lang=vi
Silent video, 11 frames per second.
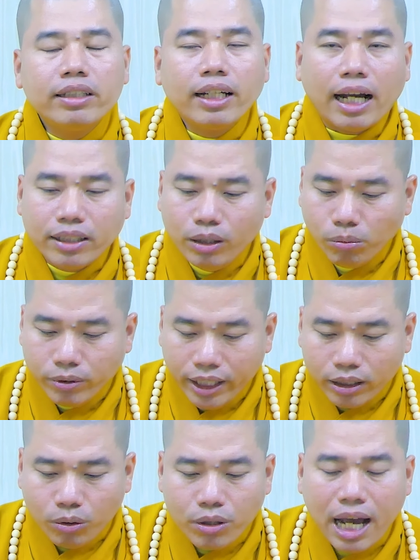chỉ cần dùng
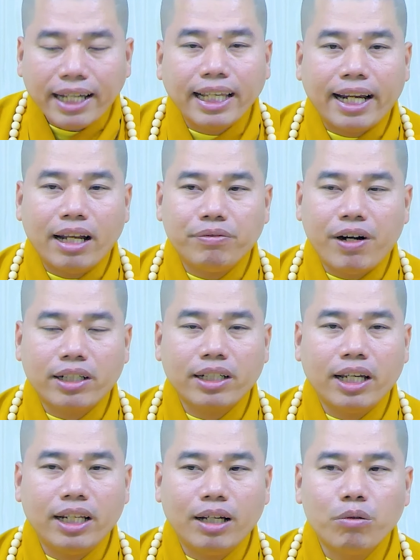viên thuốc a già đà phật
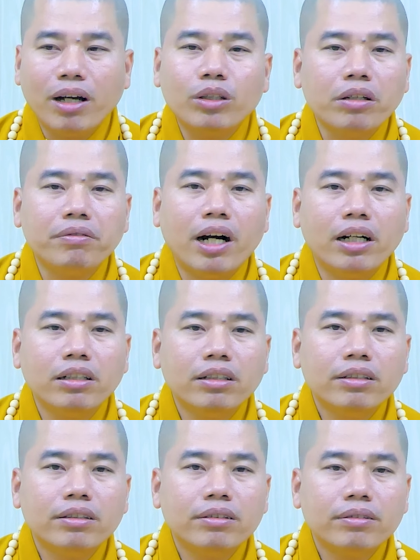này là quá tuyệt vời
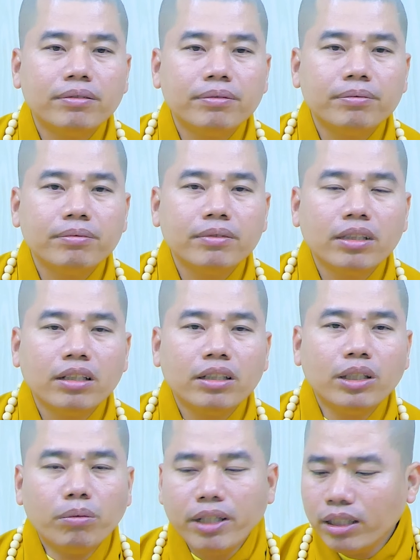
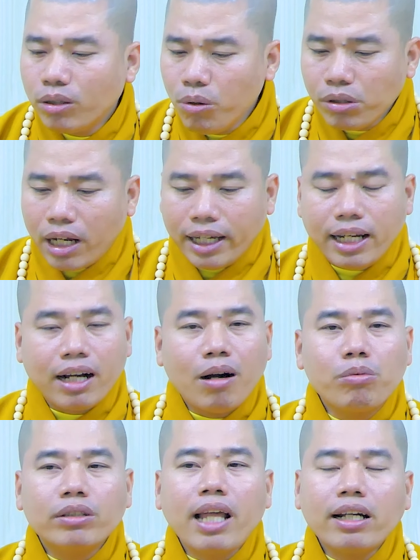dùng viên thuốc này là
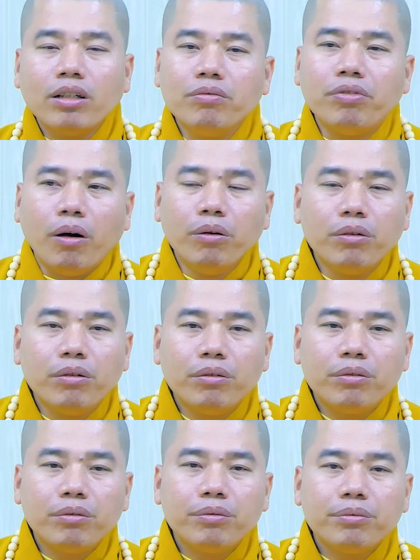không có tác dụng phụ
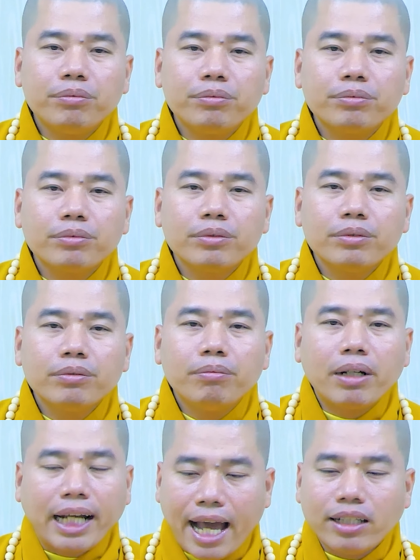
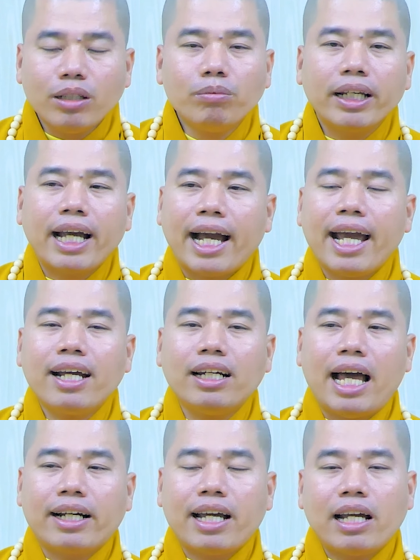mà càng dùng thì càng an
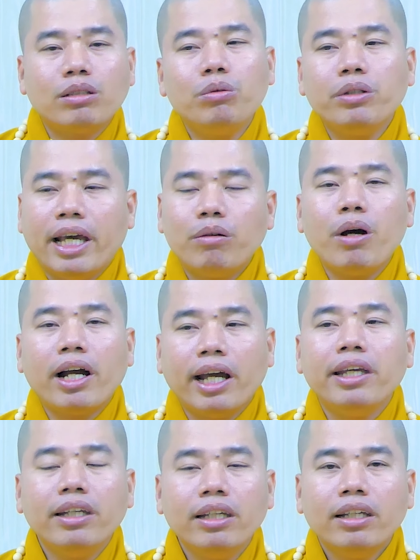lạc càng vui vẻ quan
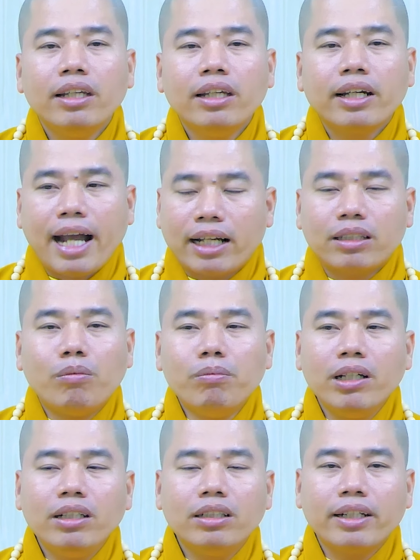hỷ càng thông
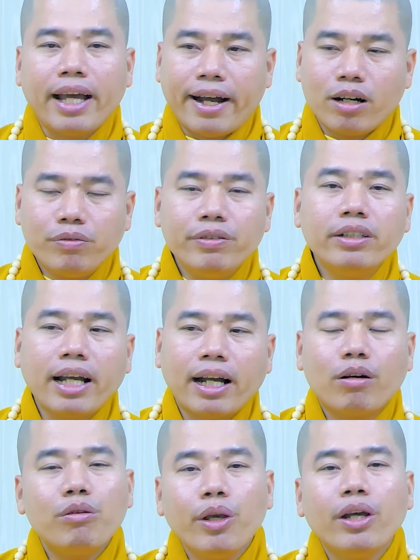minh càng có phước
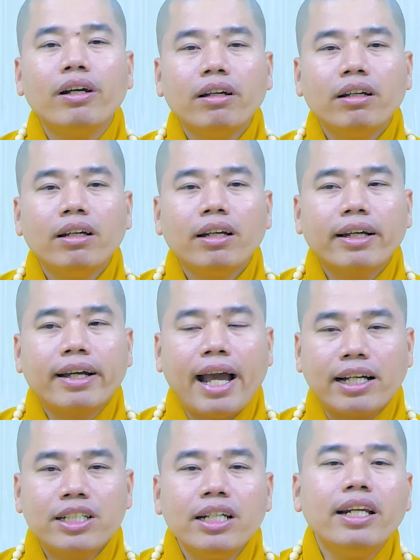càng có duyên
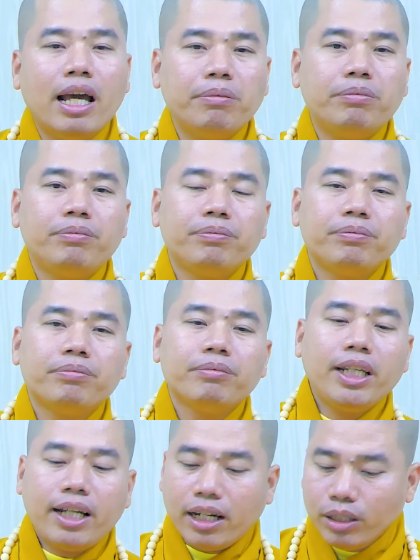càng xinh đẹp
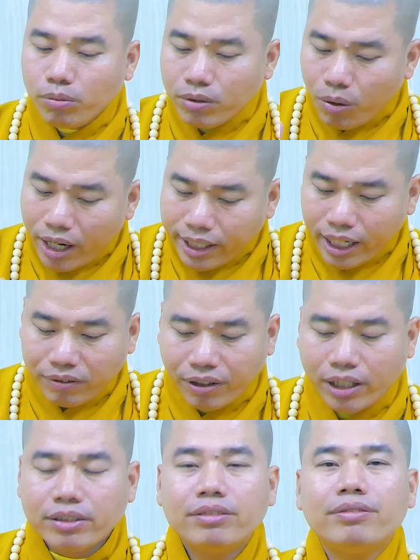chỉ cần dùng câu ai với đạo
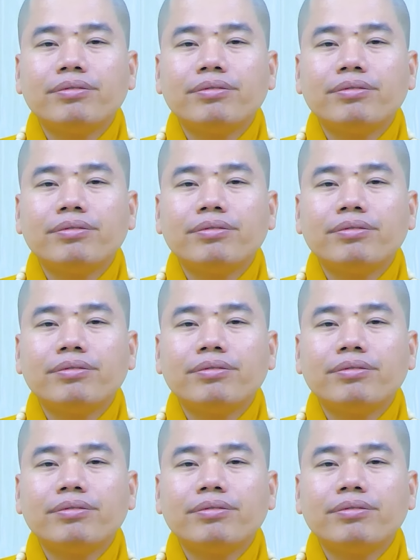phật